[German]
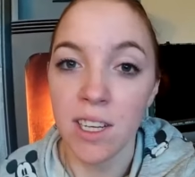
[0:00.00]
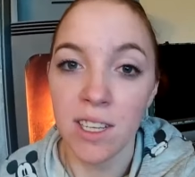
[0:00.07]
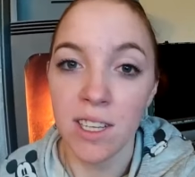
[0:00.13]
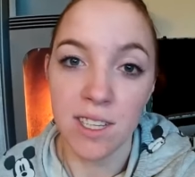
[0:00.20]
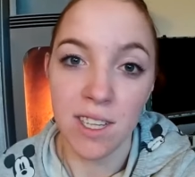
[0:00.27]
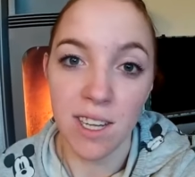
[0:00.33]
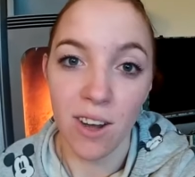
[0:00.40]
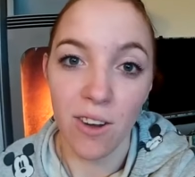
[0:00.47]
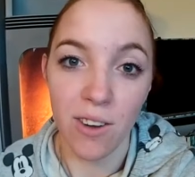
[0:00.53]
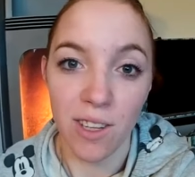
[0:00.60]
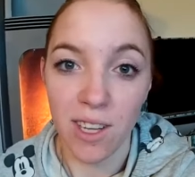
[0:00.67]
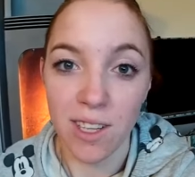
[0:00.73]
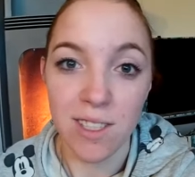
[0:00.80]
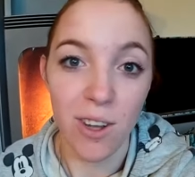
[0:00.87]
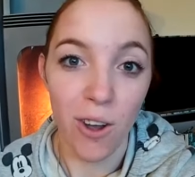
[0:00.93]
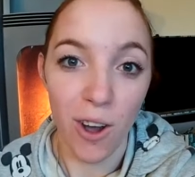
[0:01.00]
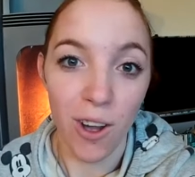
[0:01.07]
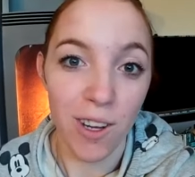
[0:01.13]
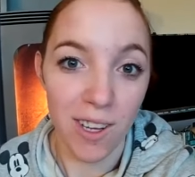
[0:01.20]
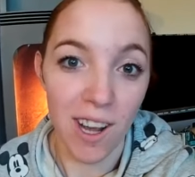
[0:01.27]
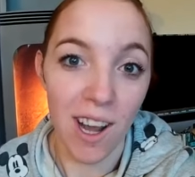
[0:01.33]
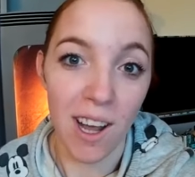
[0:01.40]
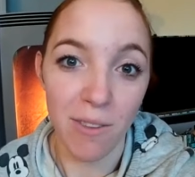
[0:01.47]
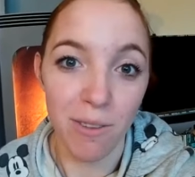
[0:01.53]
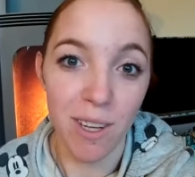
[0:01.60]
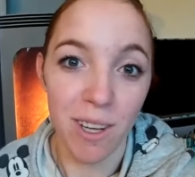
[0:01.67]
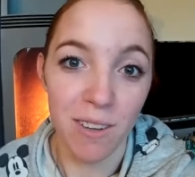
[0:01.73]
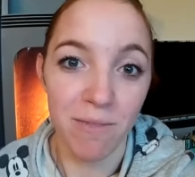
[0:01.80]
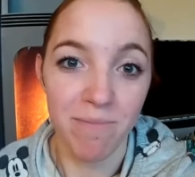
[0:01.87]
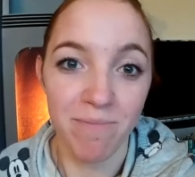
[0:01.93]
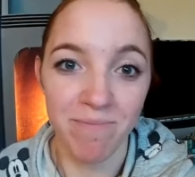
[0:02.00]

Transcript: das geht auch nicht. Also ihr hört ihn ja gerade wieder.